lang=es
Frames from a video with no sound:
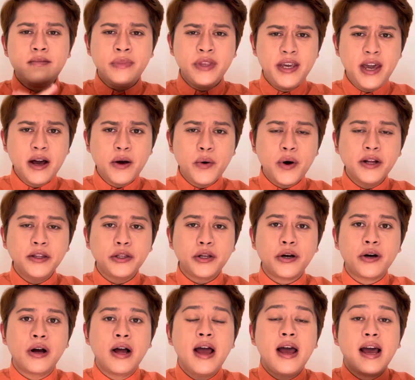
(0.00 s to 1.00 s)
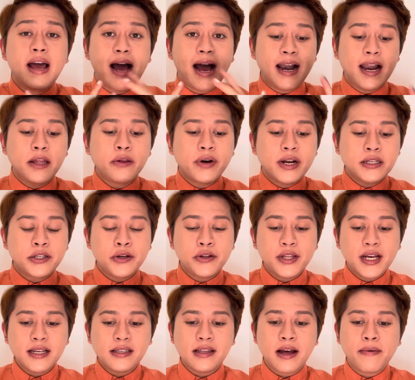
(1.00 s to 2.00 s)
Y en cuanto a la duración
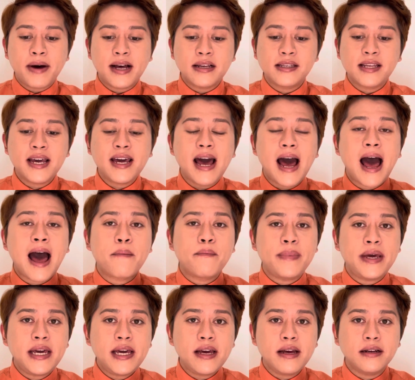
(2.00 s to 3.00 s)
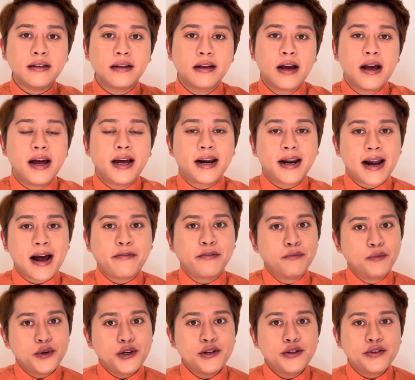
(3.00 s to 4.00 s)
de esta base, a mí
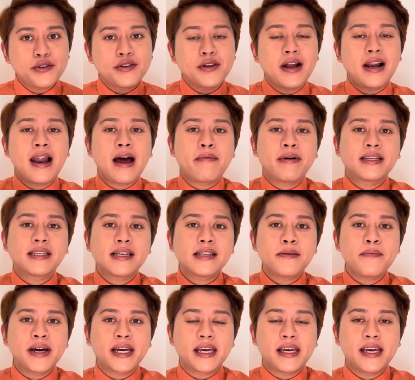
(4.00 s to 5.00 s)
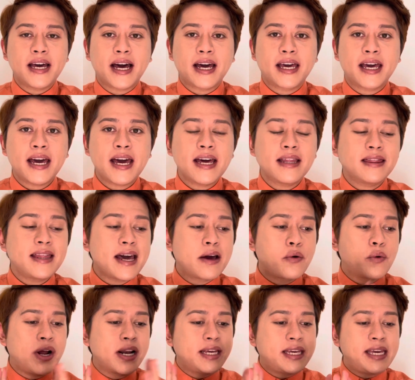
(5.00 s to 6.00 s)
Rafmonds, la base de maquillaje de
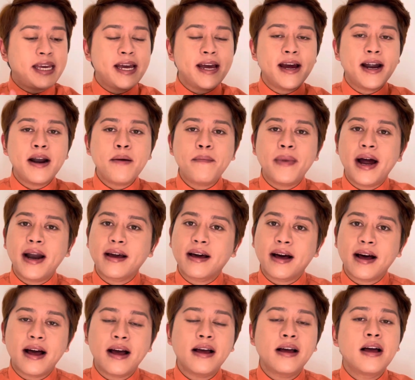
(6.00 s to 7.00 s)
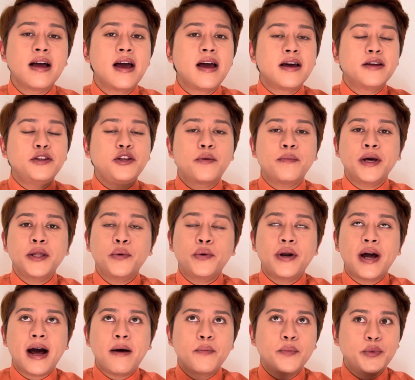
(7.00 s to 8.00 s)
cualquier marca no me
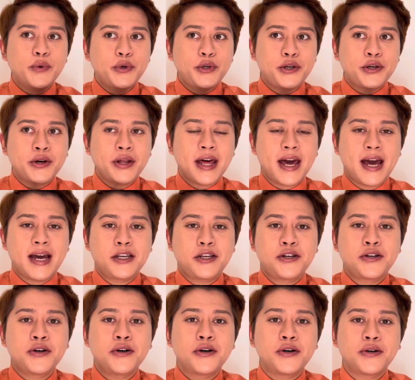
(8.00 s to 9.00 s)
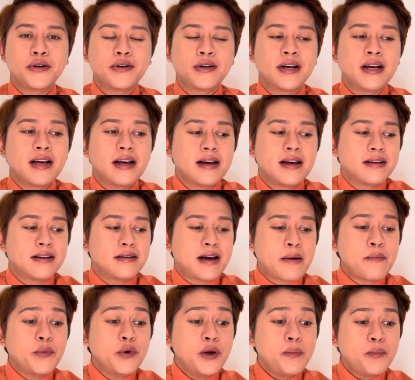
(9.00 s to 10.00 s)
dura mucho, de hecho
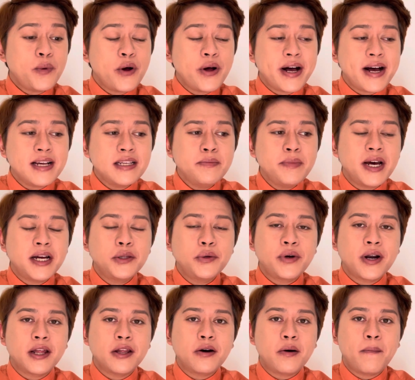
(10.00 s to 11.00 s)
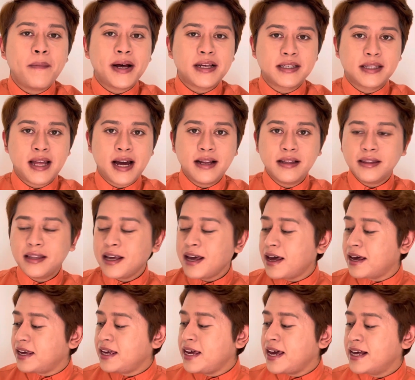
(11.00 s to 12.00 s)
muy pocas me han durado
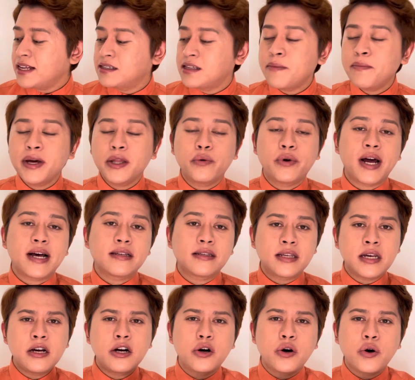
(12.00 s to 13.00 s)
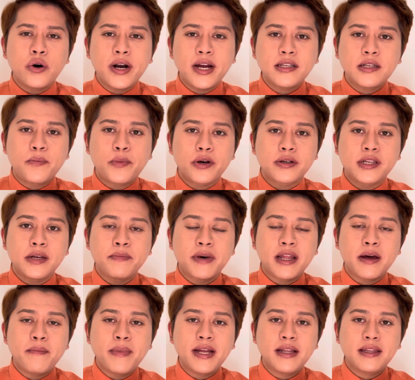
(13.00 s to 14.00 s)
bastante y esta me dura 5 horas
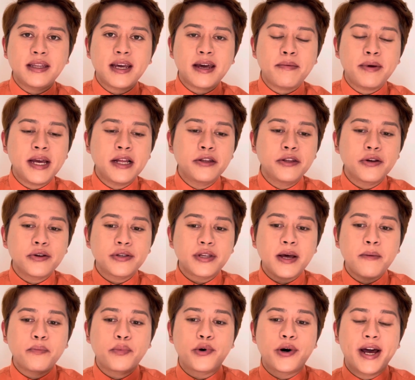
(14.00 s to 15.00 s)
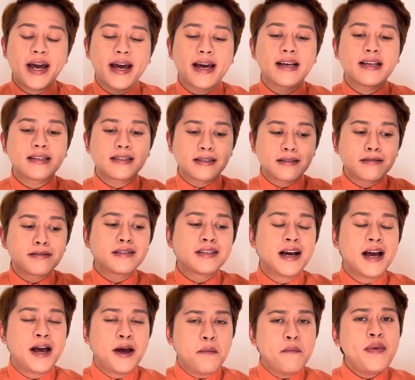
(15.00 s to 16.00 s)
aproximadamente viéndose pues
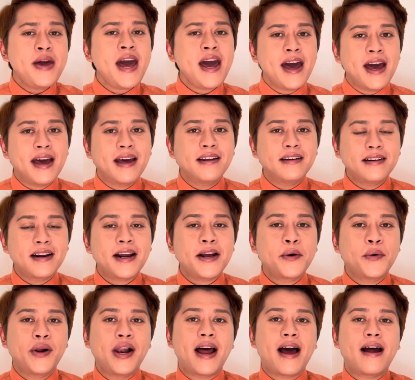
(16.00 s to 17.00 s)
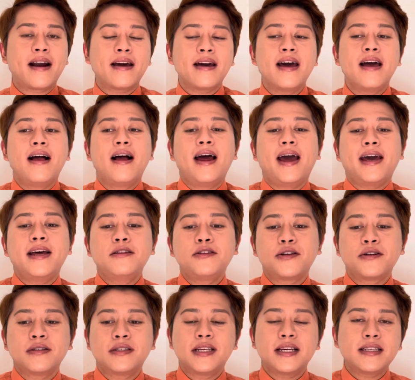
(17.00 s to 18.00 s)
bien, regular.
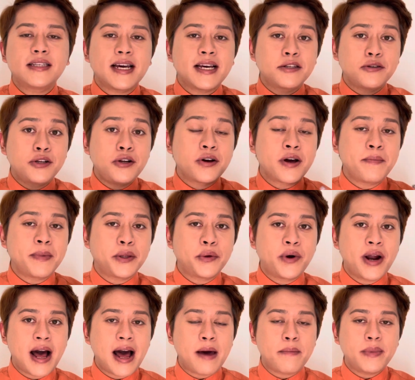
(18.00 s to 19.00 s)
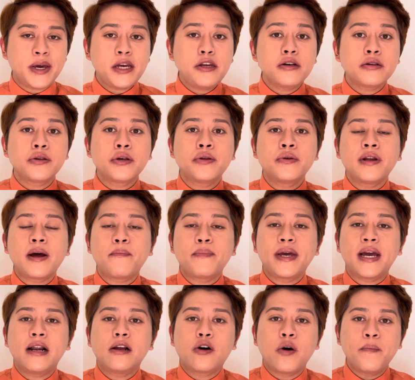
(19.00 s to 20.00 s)
Entonces eso es lo que me dura a mí, yo soy de una
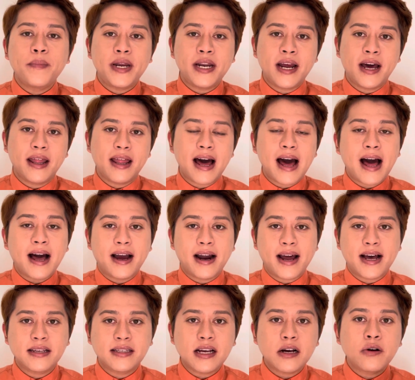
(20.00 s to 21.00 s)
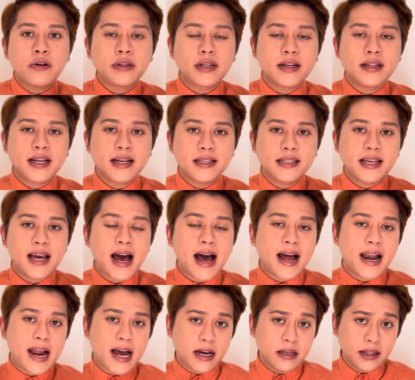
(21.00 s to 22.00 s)
piel combinada a grasa con tendencia
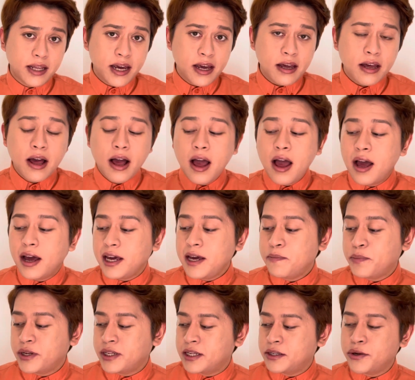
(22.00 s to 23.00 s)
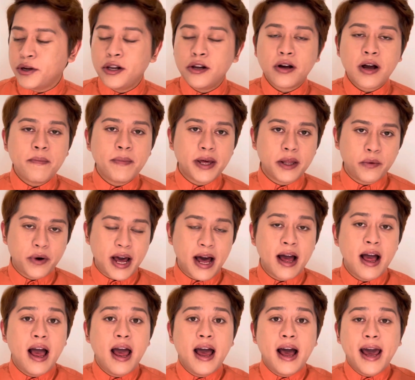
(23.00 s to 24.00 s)
al acné y pues eso es lo que me
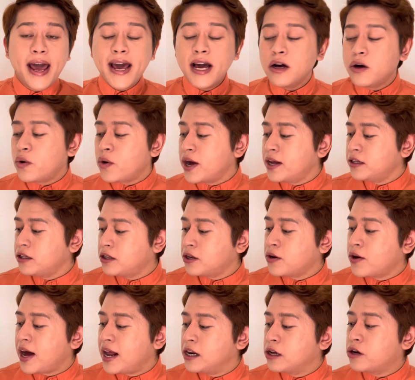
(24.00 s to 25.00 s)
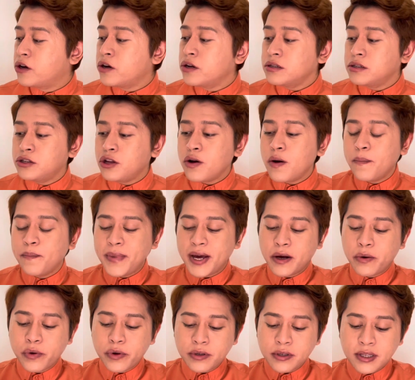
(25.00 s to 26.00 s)
dura. En cuanto al costo, me
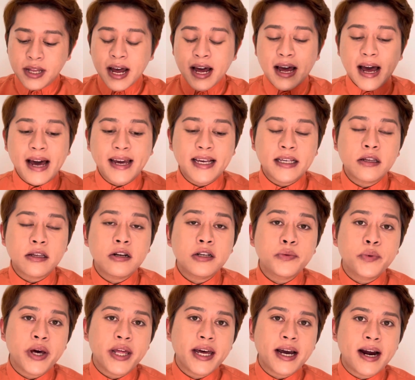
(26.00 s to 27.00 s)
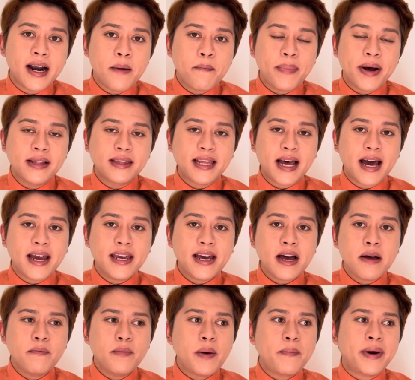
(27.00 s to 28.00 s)
gusta, aquí se los voy a dejar en pantalla,
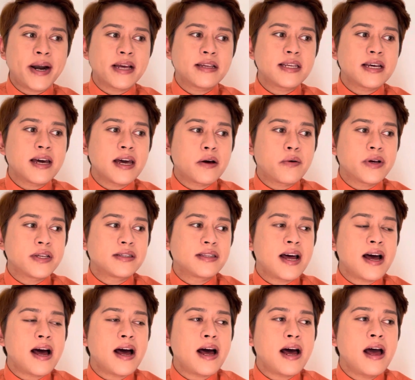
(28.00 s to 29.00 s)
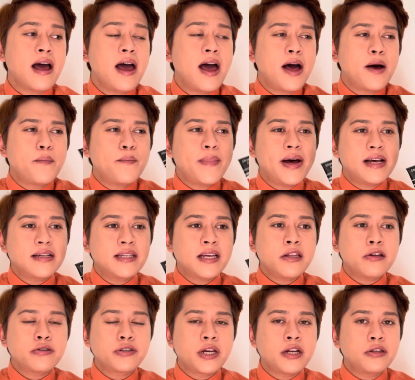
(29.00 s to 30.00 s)
me parece que cuesta más de
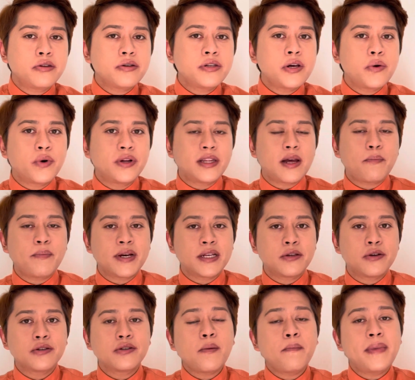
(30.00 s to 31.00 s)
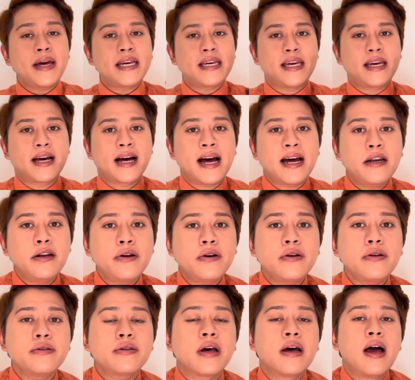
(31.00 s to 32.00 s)
250 pesos
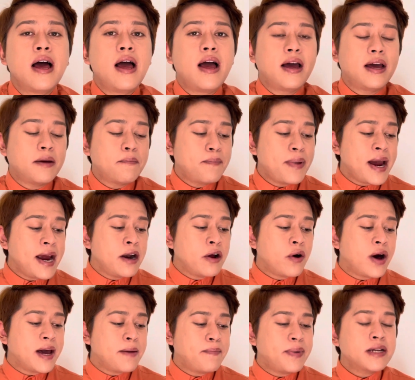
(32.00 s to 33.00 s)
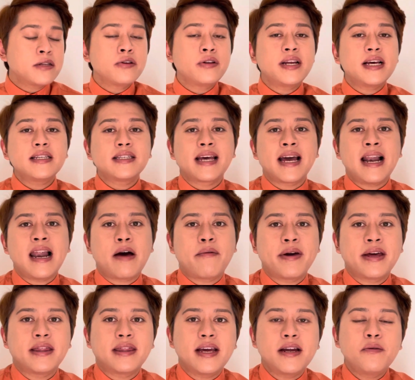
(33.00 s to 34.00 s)
mexicanos pero hay personas que la
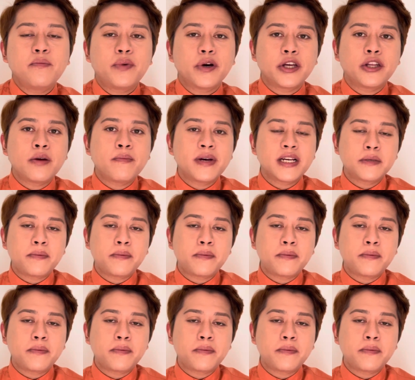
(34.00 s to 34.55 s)
venden un poquito más